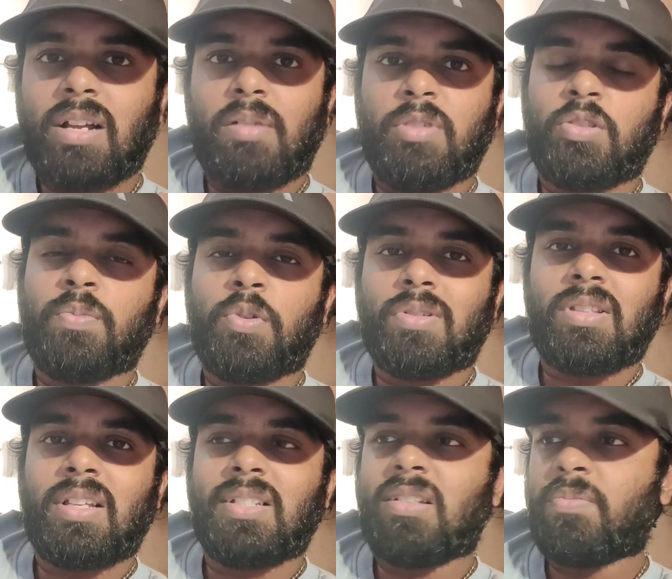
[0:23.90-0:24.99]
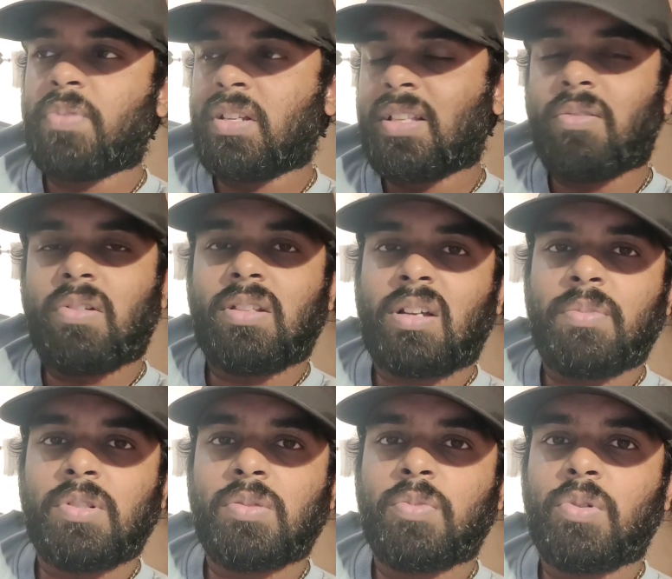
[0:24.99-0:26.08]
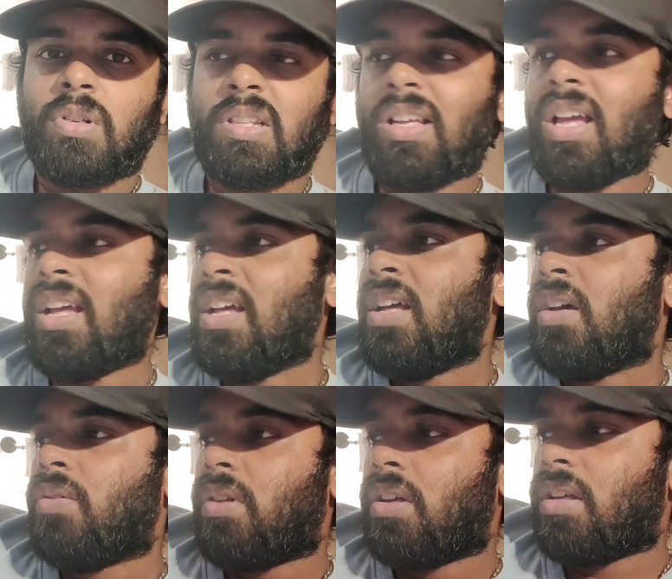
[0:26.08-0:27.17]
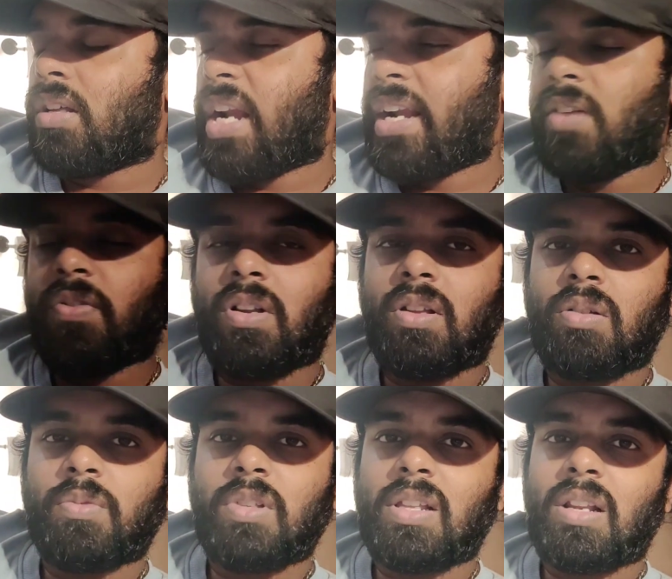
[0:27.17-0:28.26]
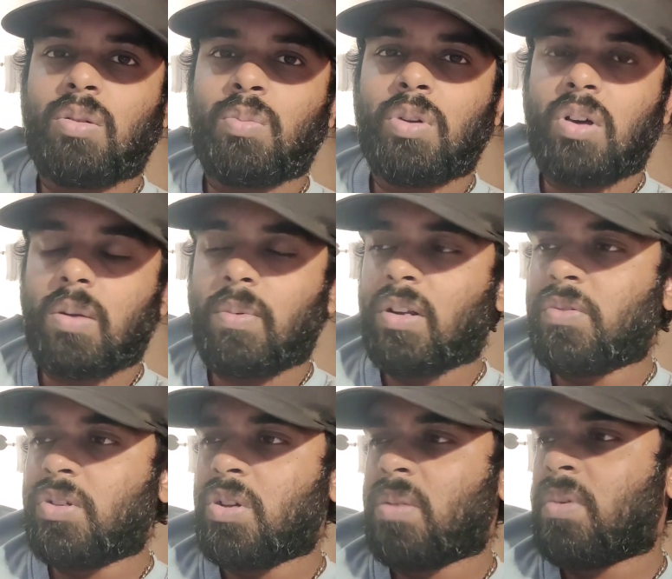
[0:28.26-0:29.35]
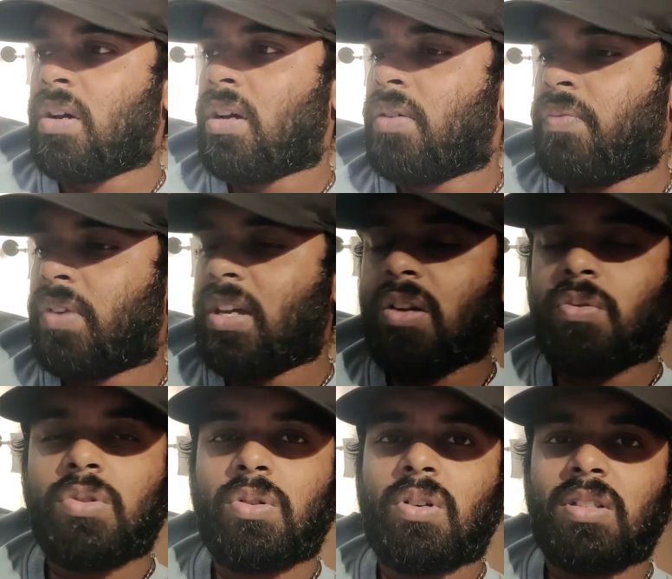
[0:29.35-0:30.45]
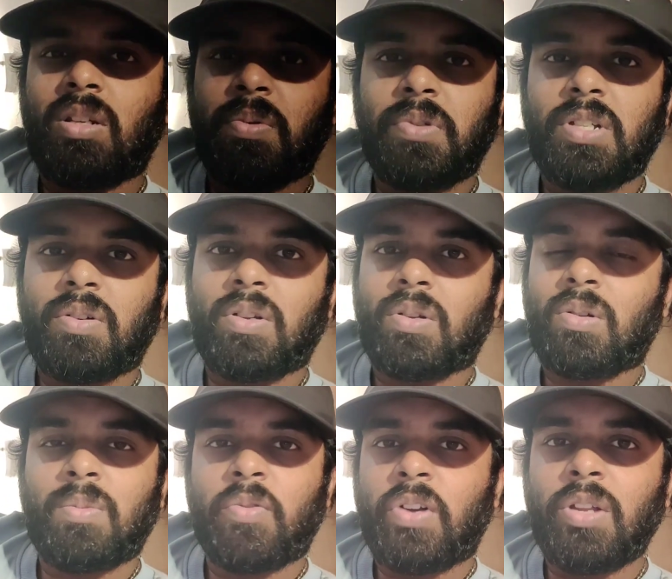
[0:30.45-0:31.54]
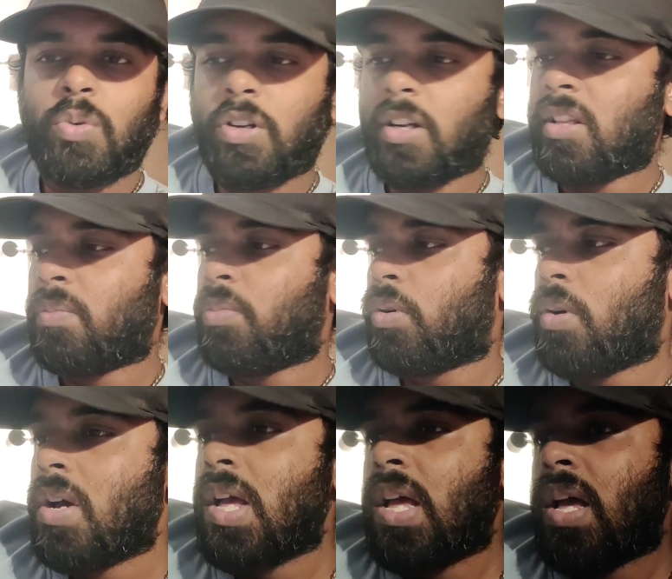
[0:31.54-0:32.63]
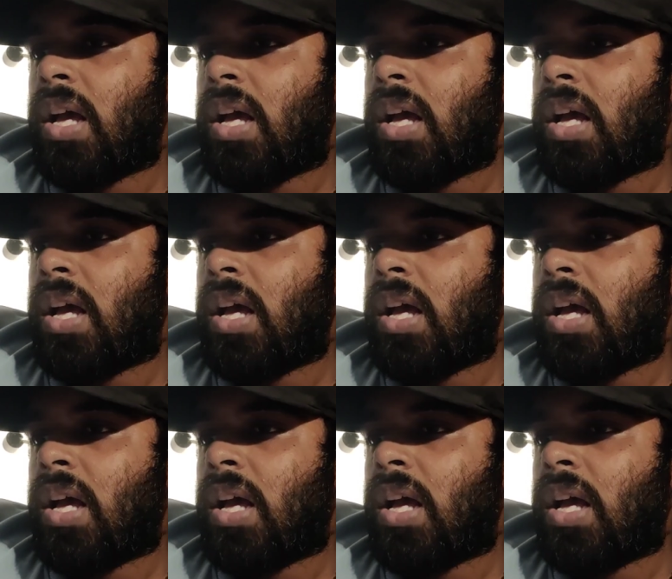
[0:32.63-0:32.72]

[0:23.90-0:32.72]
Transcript: நல்ல கமெண்ட்ஸும் போட்டிருந்தீங்க சில பேர் தேவையில்லாத கமெண்ட்ஸும் போட்டிருந்தீங்க ஒரு ரைடிங் ஃபீல்டில் இருக்கும்போது இதெல்லாம் ரொம்ப நார்மலான விஷயம் நம்ம கீழே விழுந்து கூட திருப்பி விஜயவாடா வரணும் நம்ம வண்டி ஓட்டிட்டு தான் போனோம்